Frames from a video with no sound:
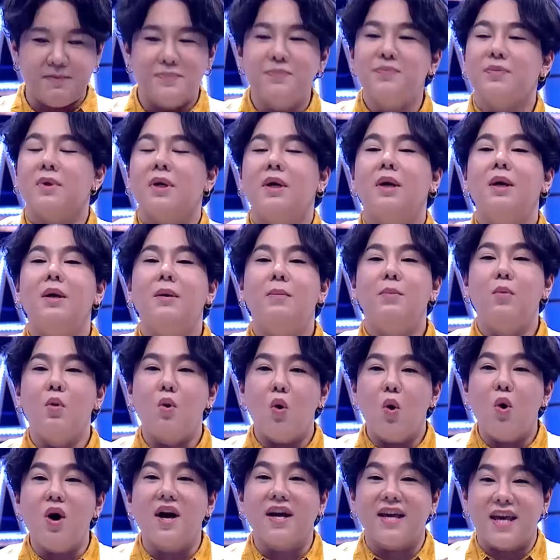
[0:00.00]
ฮะบุ
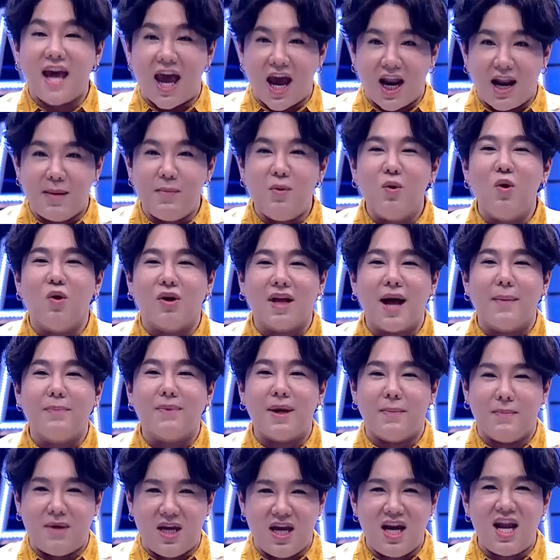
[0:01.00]
โกะเก่งแล้วบุโกะทำเต็
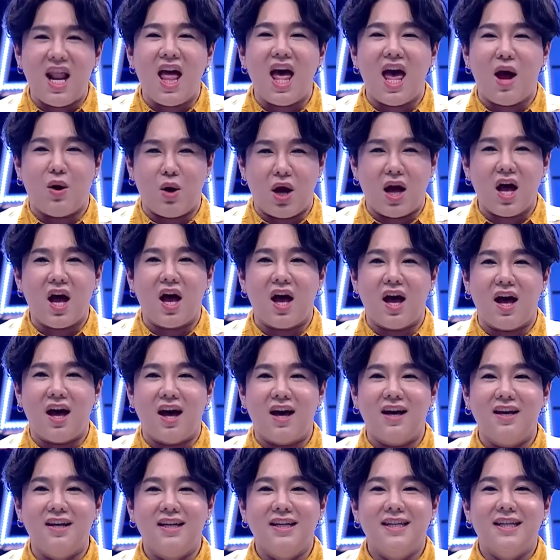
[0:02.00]
มที่แล้วนะคะ
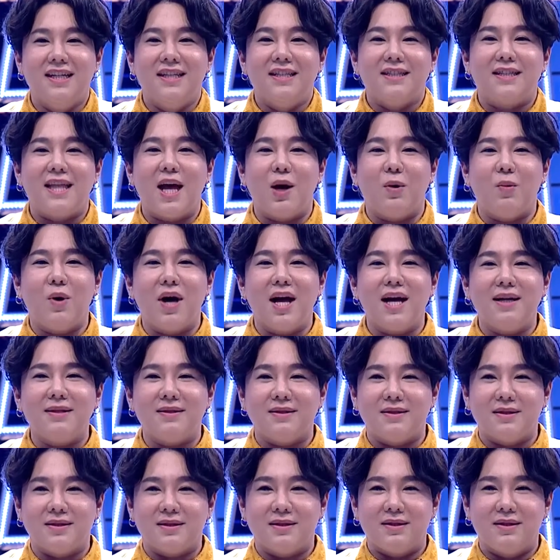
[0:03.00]
แต่ว่า
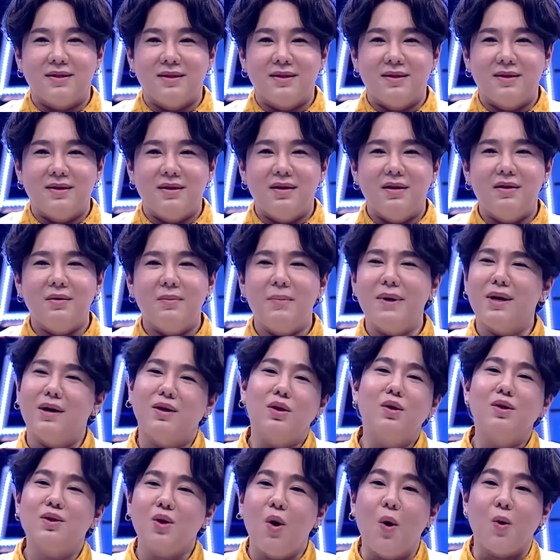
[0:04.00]
มันก็ต้
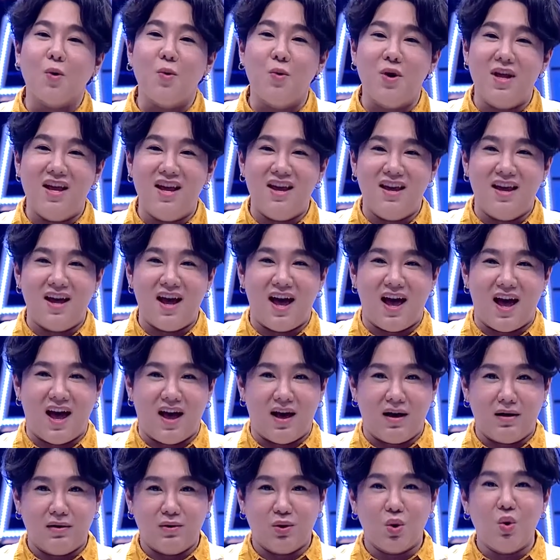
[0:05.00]
องตกอยู่ดีอ่ะ
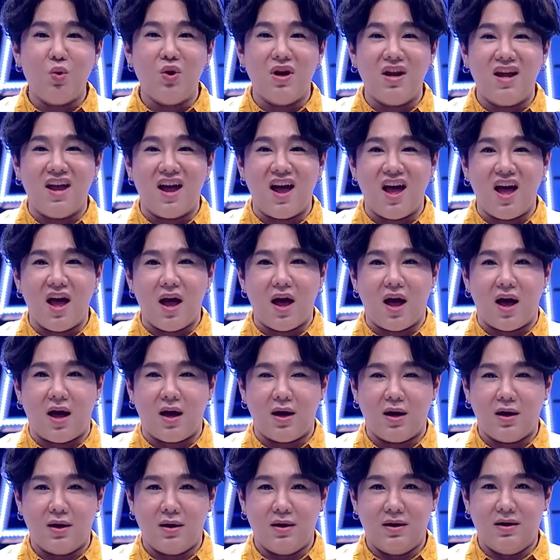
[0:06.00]
ตรงเนี้ย
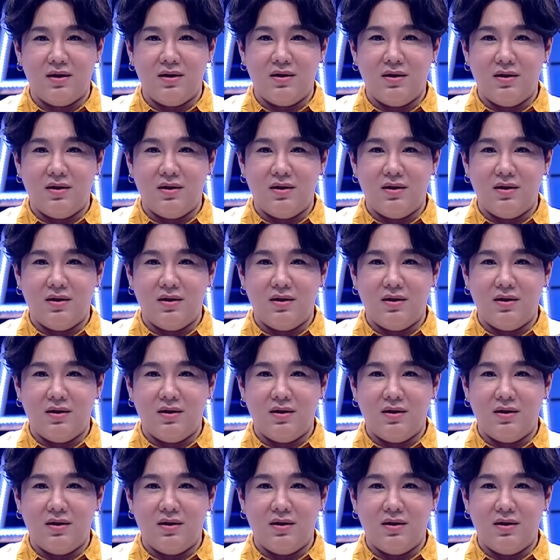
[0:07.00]
บุ